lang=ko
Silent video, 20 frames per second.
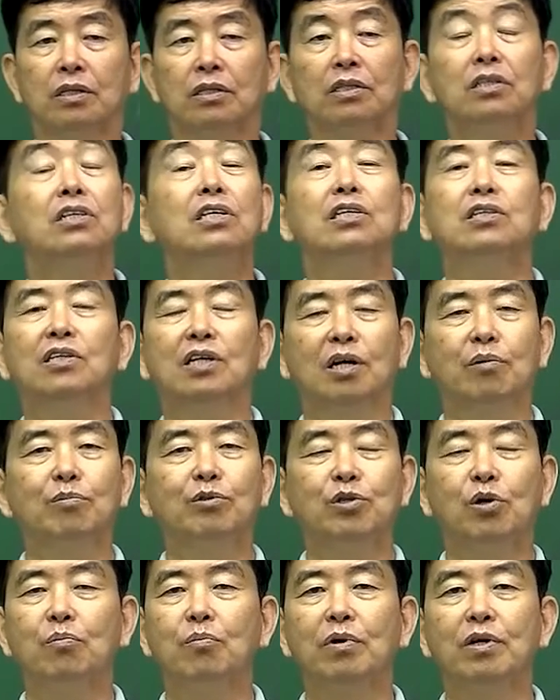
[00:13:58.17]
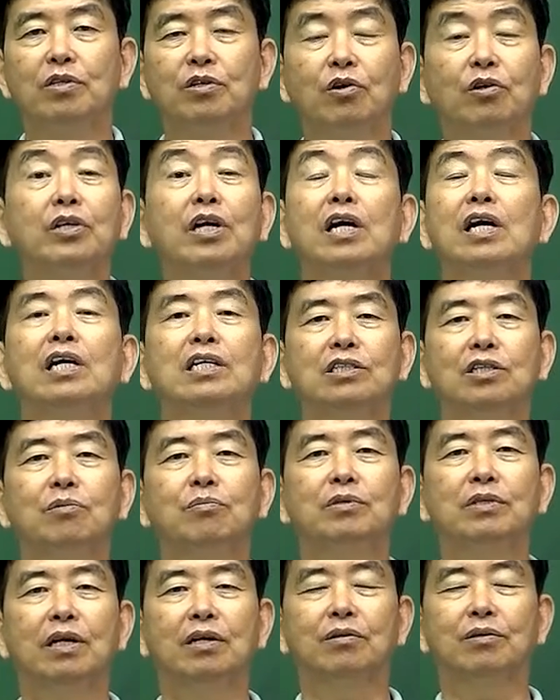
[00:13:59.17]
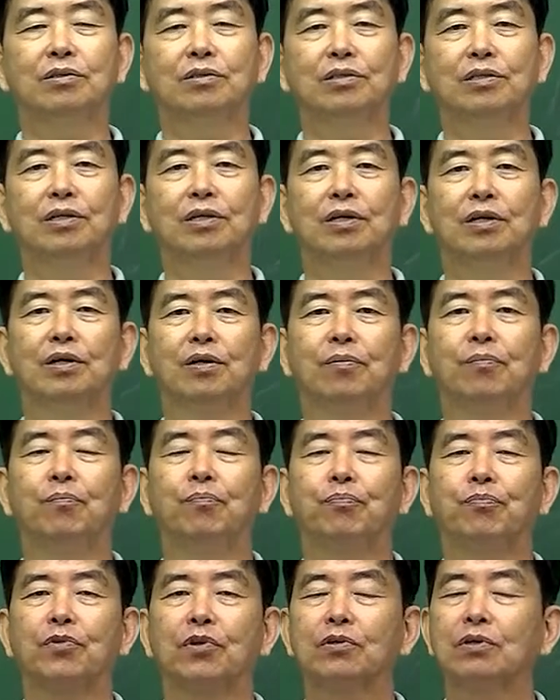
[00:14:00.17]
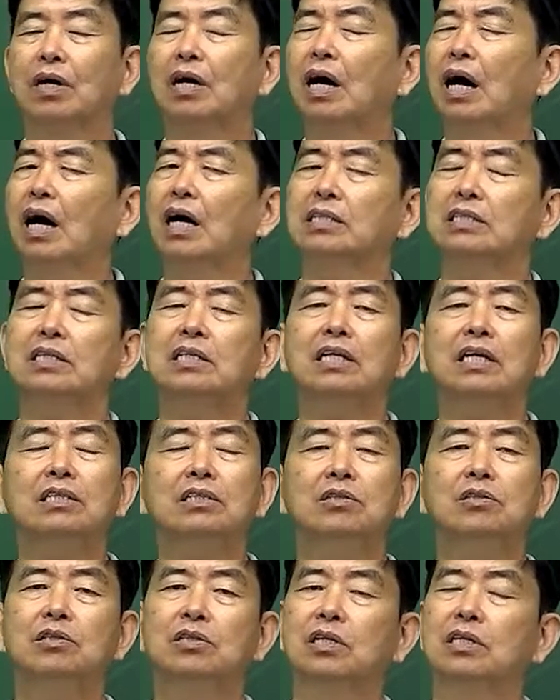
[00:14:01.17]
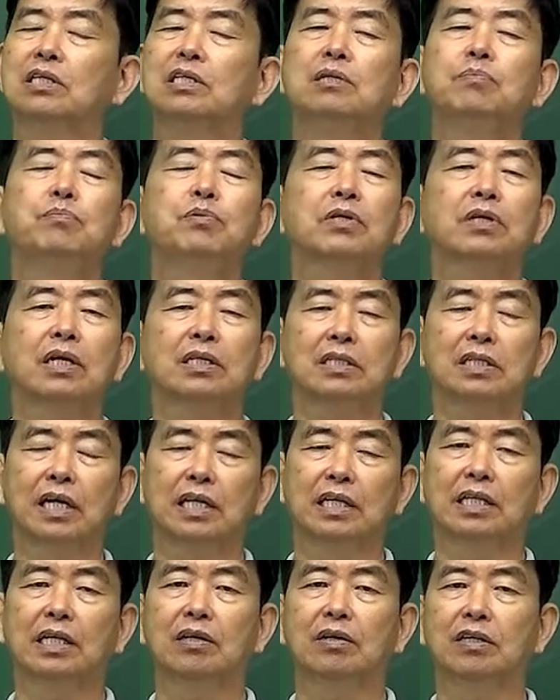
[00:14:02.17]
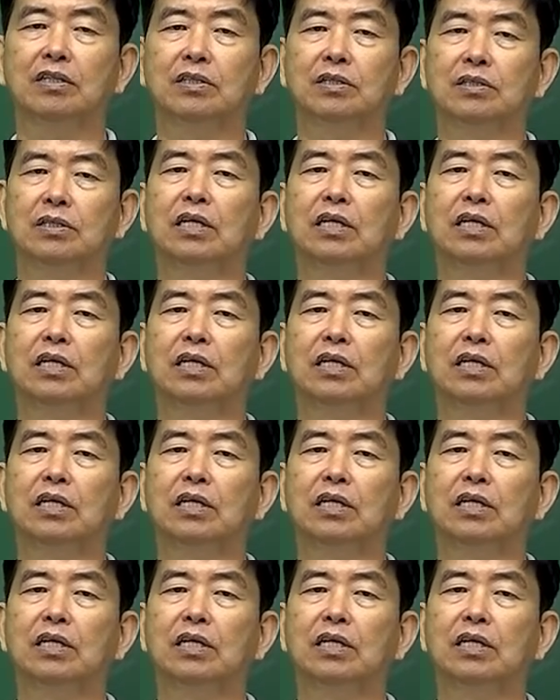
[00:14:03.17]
이렇게 들어가면 정말 영양학 시험이 되거든요. 그 아직까지는 이렇게 깊이까지는 안 나왔어요.